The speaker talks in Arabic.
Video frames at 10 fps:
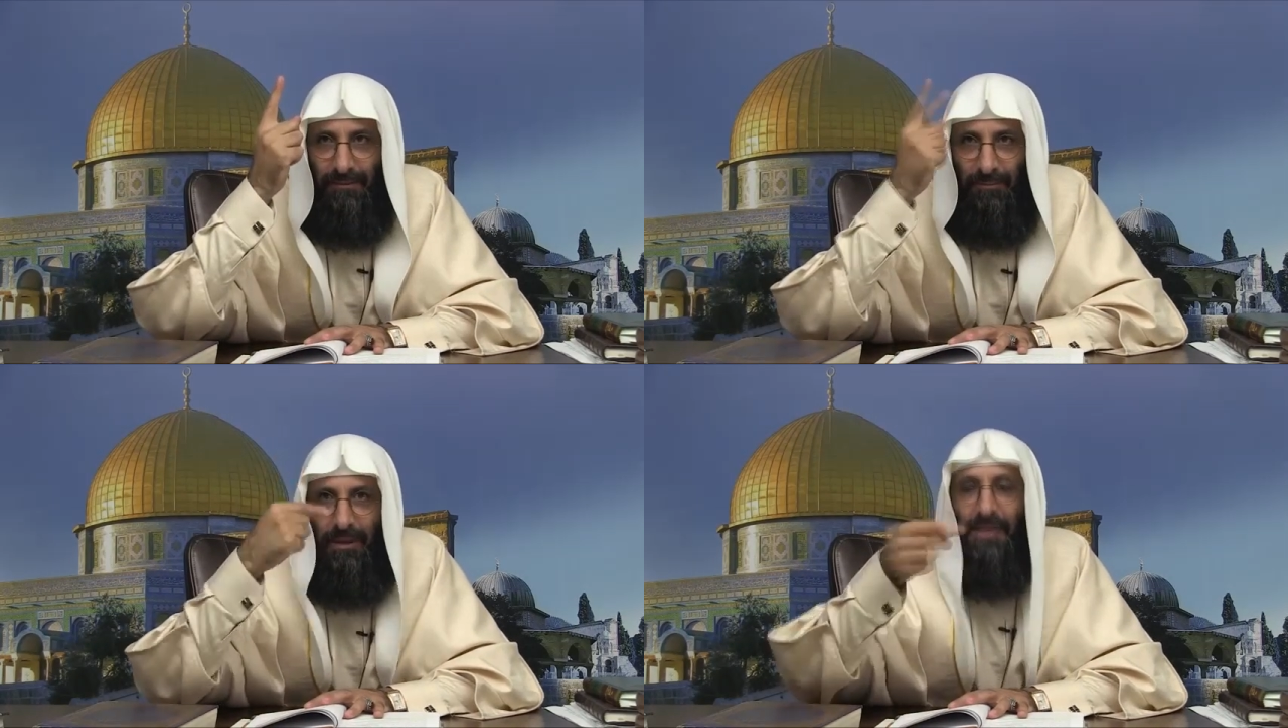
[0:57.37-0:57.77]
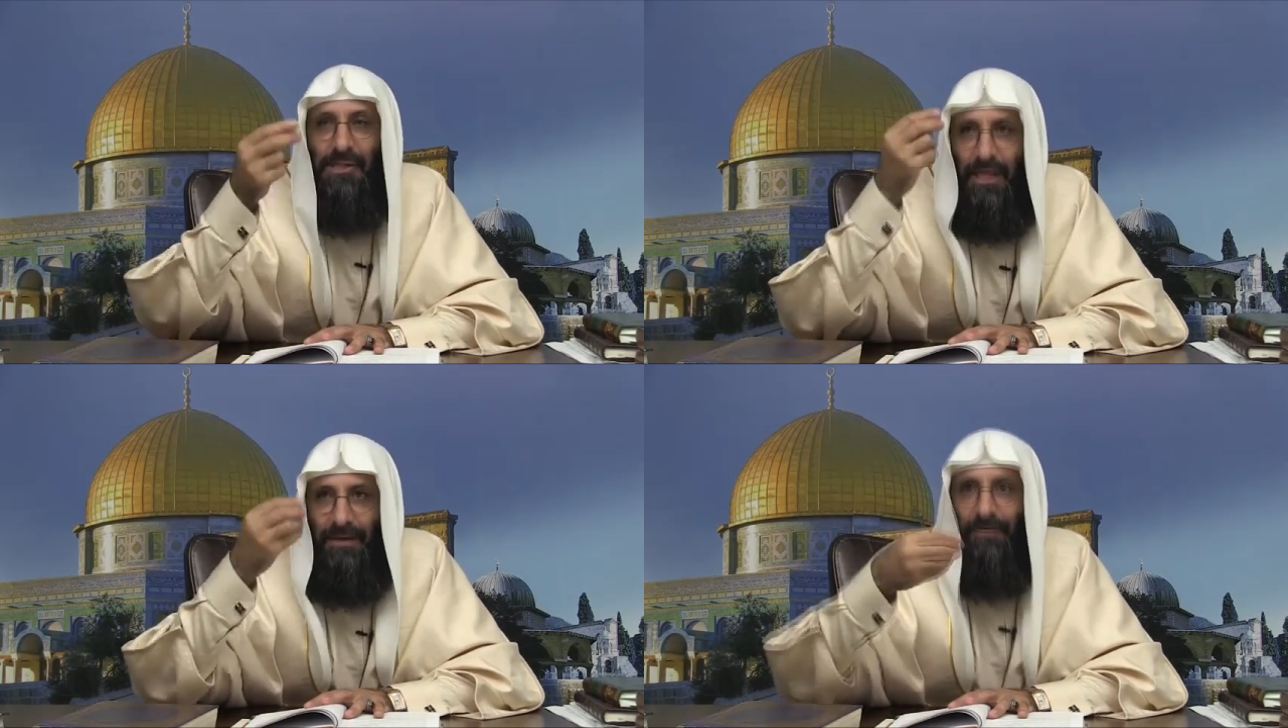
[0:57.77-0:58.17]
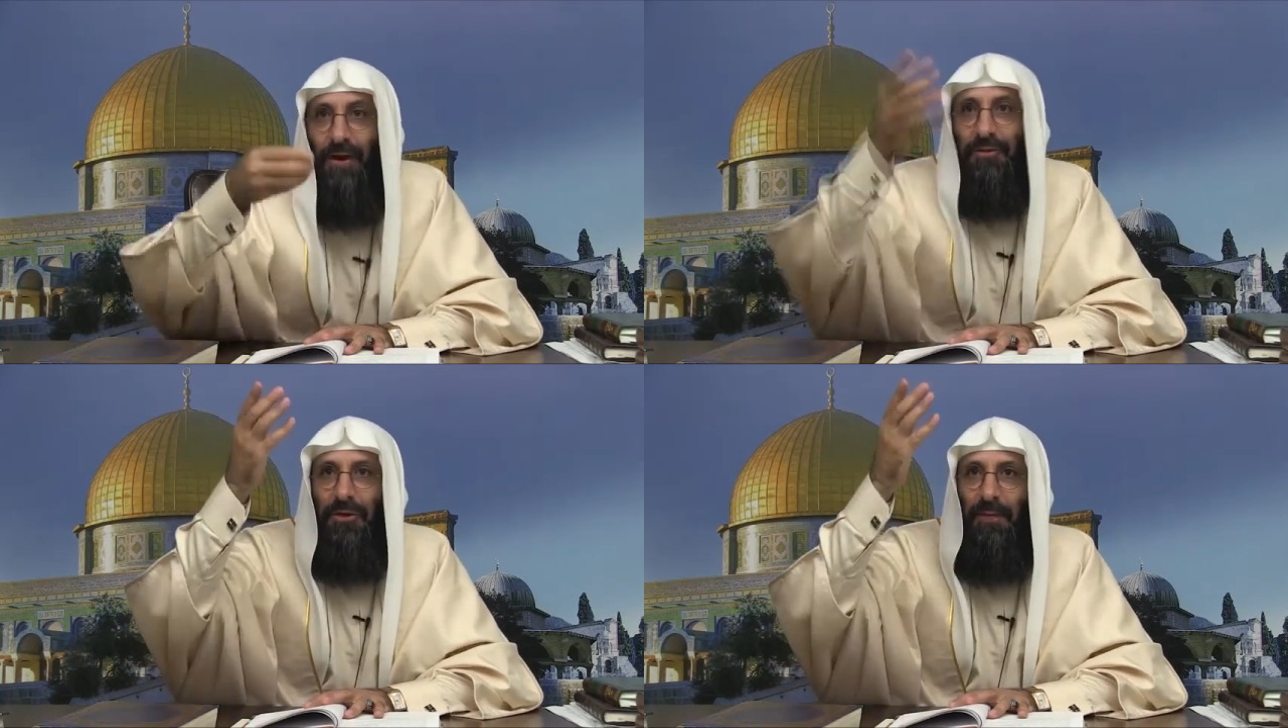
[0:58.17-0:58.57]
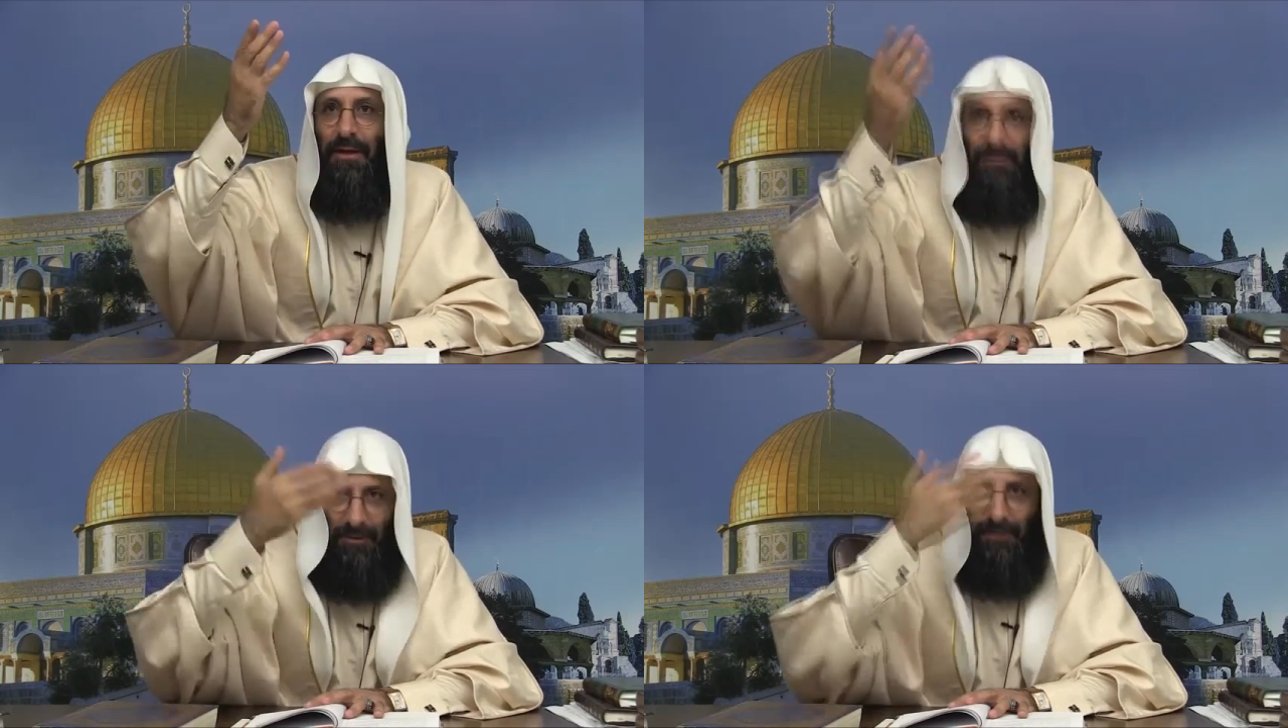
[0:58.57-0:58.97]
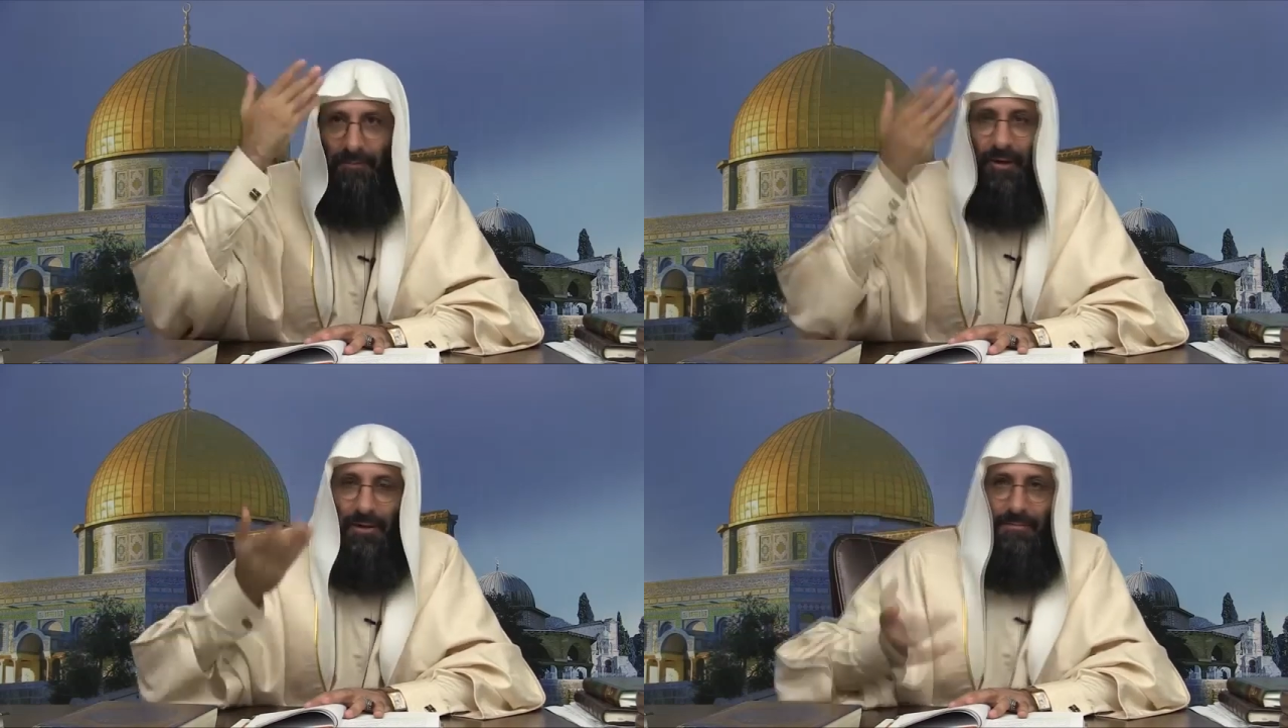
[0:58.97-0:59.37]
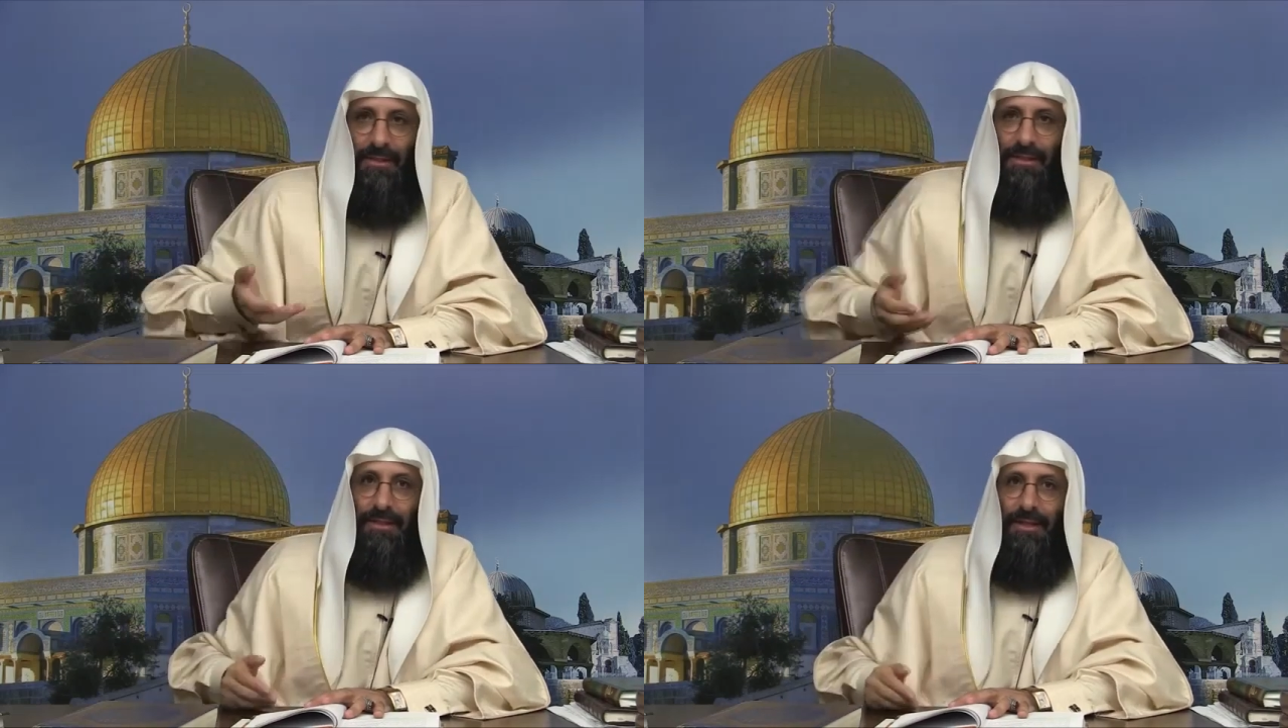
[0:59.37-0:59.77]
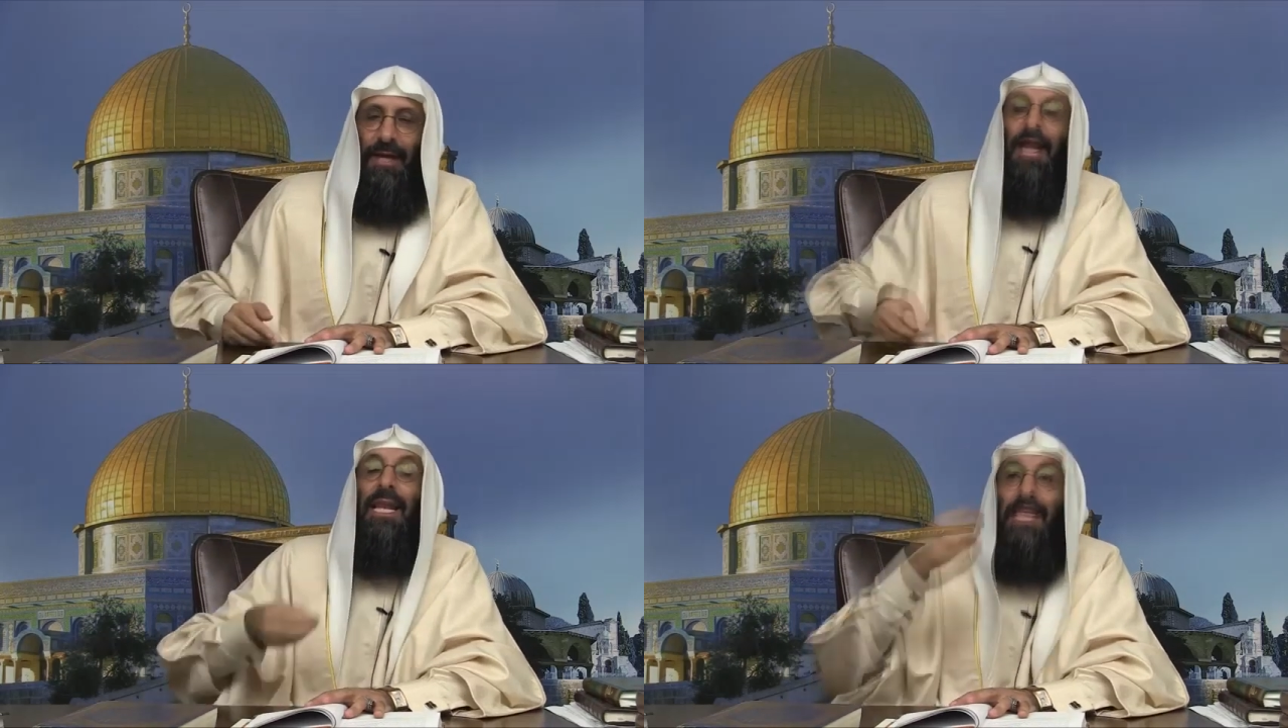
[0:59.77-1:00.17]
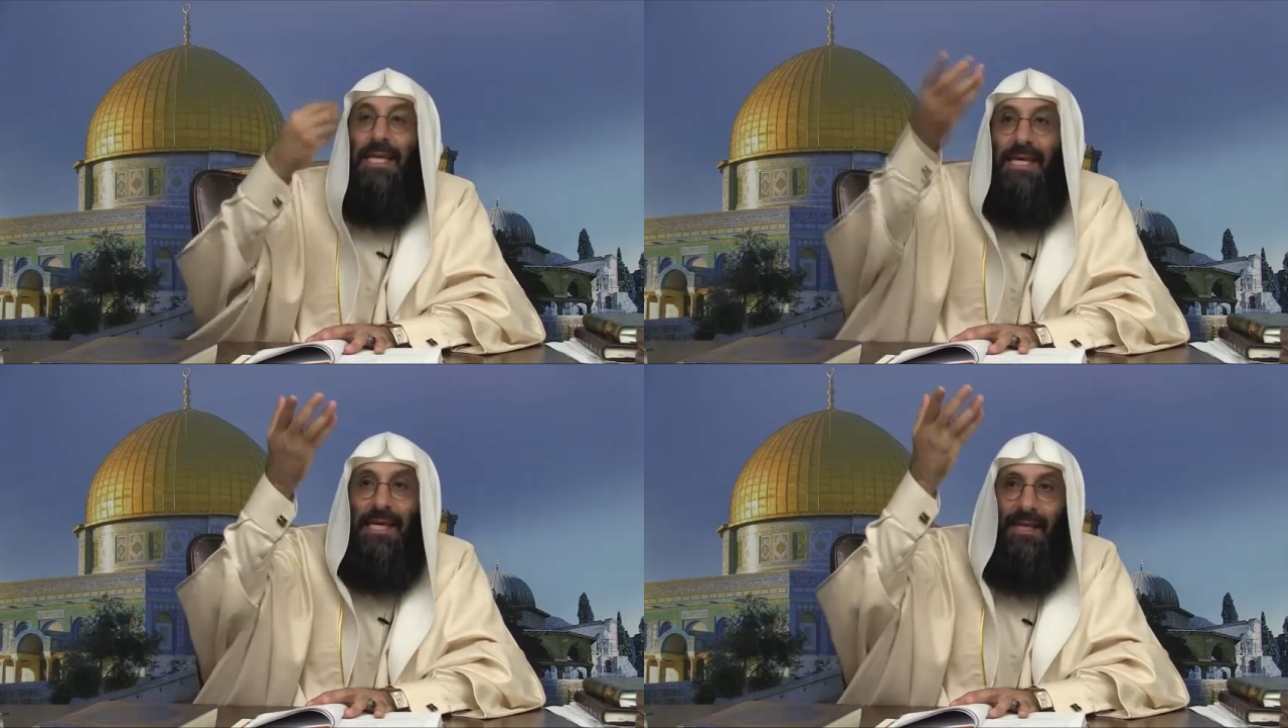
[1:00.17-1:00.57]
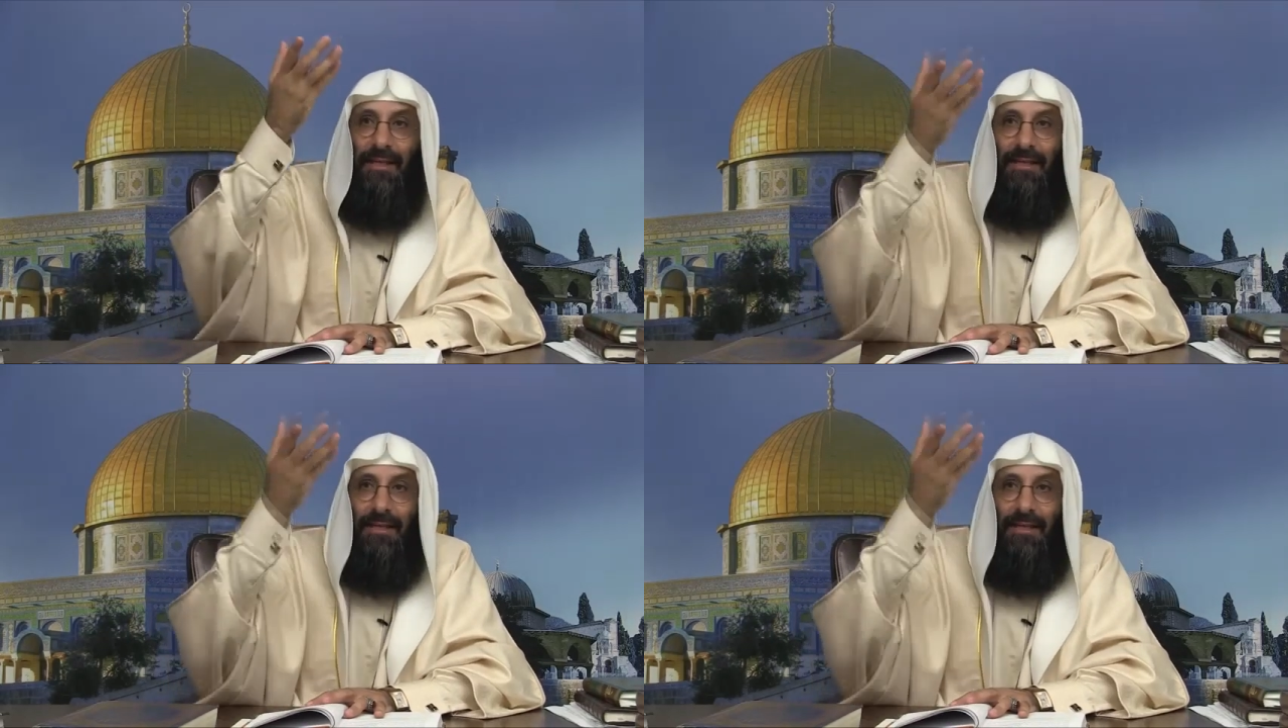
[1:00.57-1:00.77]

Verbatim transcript: من لسان فاطمة بنت محمد هل لي